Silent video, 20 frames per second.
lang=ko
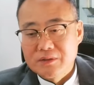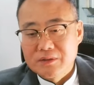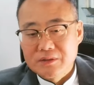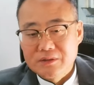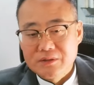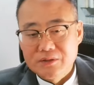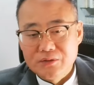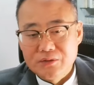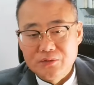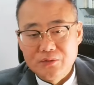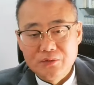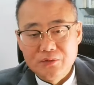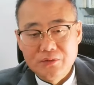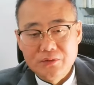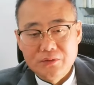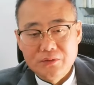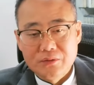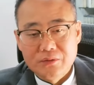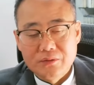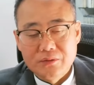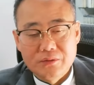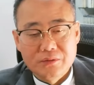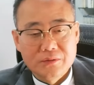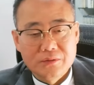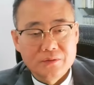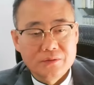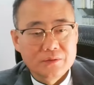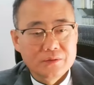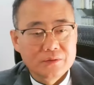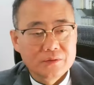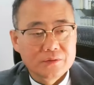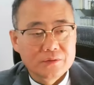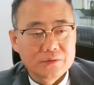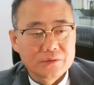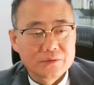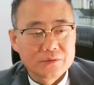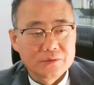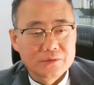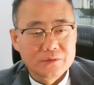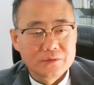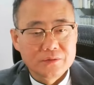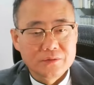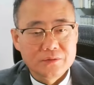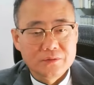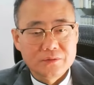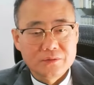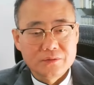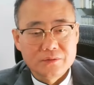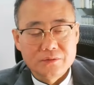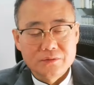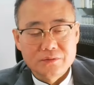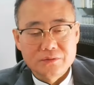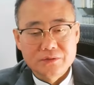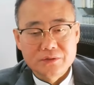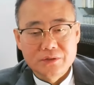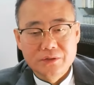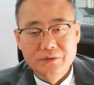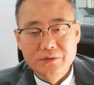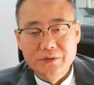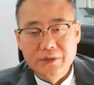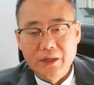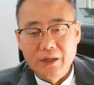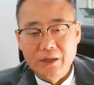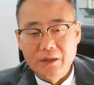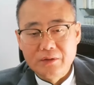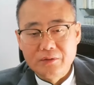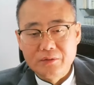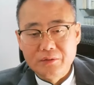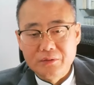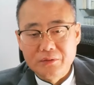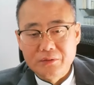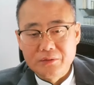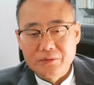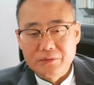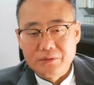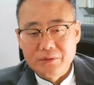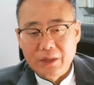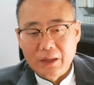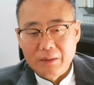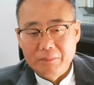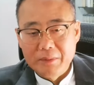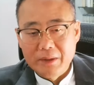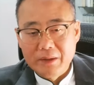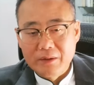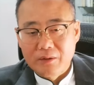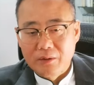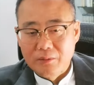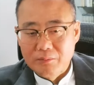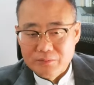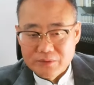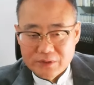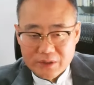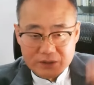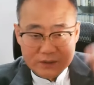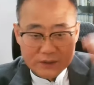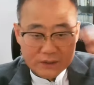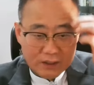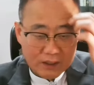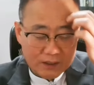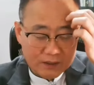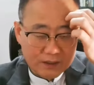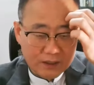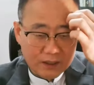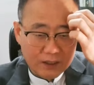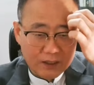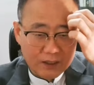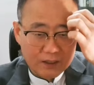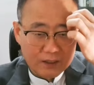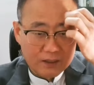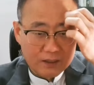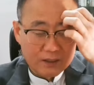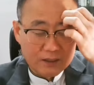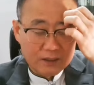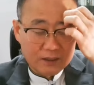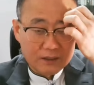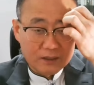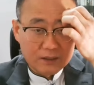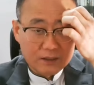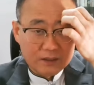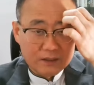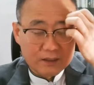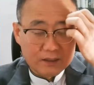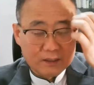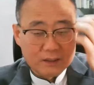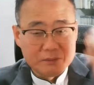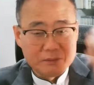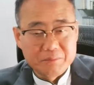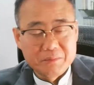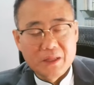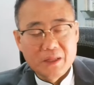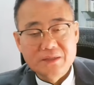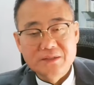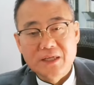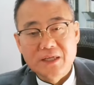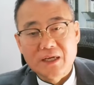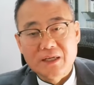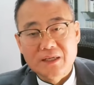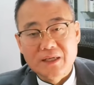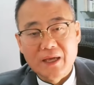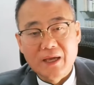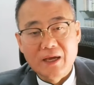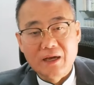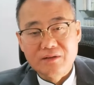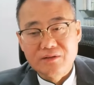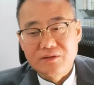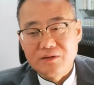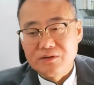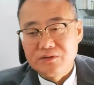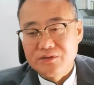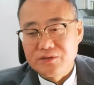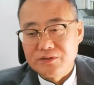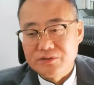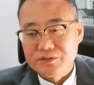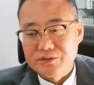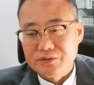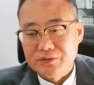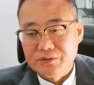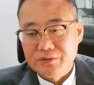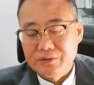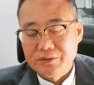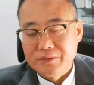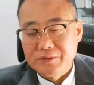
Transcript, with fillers: 그리고 그 전세로 남의 건물에 들어갈 때 임대차 계약서를 쓰죠.